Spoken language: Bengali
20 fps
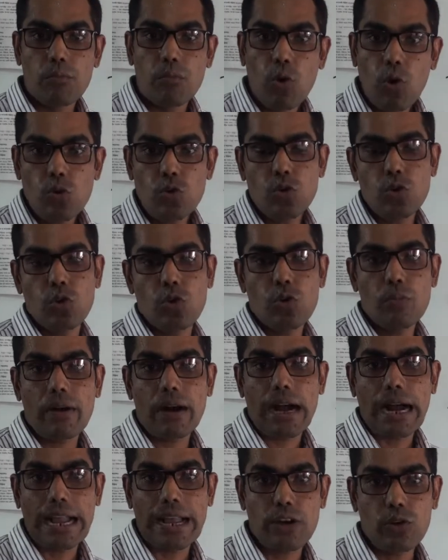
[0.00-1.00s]
মৌল
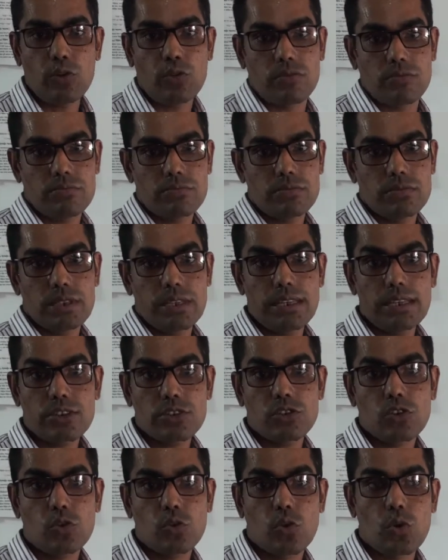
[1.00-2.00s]
বা আয়ন
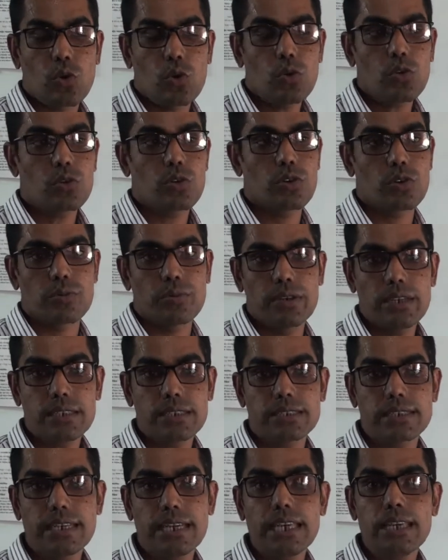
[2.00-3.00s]
ইলেকট্রন গ্রহণ করবে
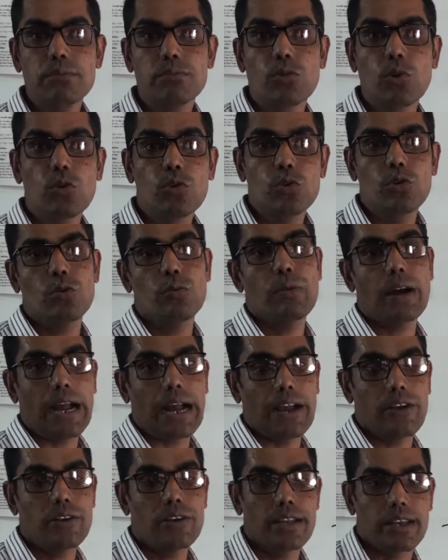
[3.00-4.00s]
সেই মৌল বা
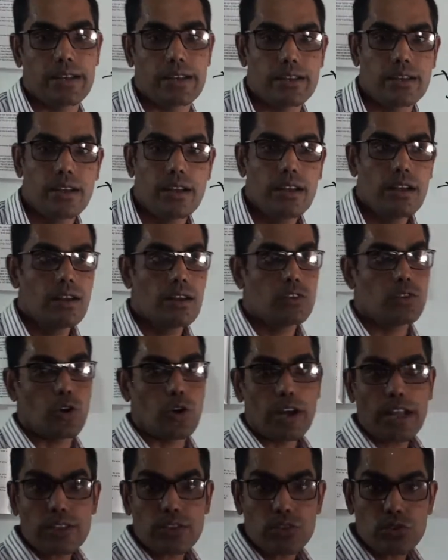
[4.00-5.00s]
আয়নের
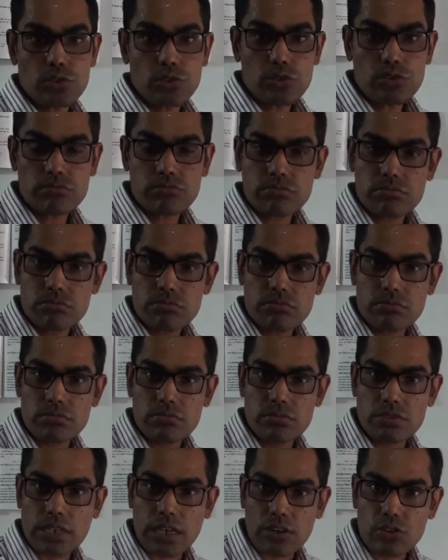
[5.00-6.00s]
ধনাত্মক
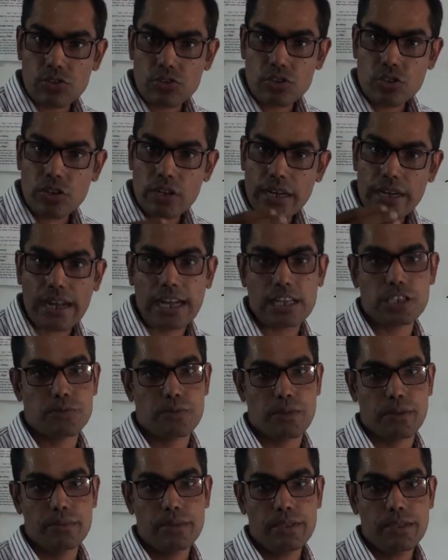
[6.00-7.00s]
জারণ সংখ্যা হ্রাস
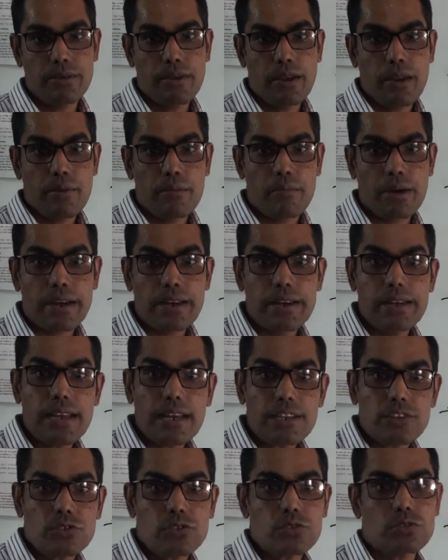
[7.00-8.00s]
পাবে বা
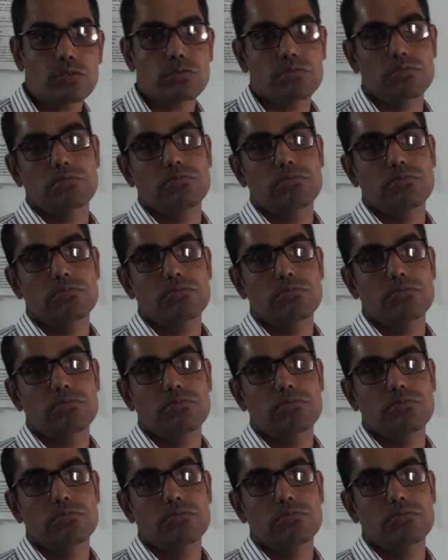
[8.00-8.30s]
ঋণাত্মক